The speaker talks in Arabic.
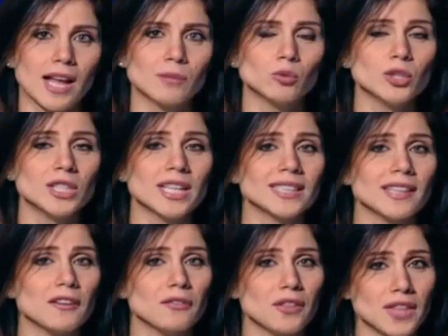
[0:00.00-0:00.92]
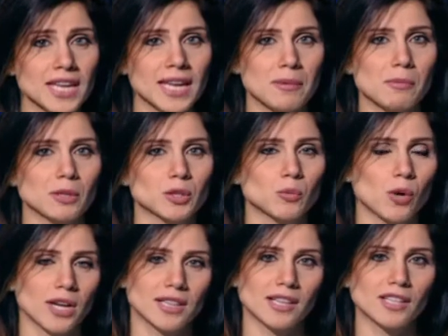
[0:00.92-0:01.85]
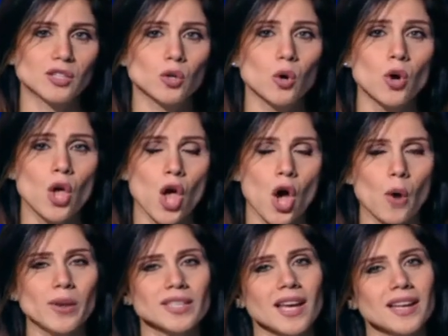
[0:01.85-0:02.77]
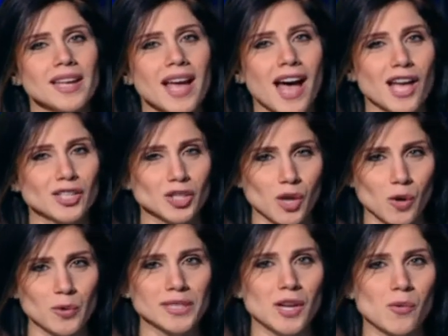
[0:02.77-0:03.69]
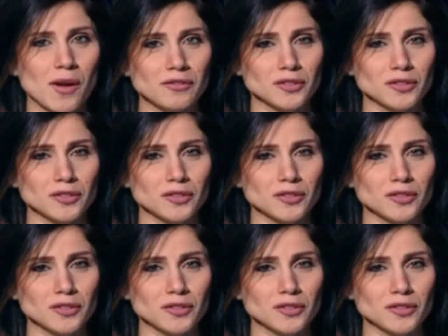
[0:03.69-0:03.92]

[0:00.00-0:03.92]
المديرة التنفيذية بمجموعة ناسكو وسألناها عن جولة الوفد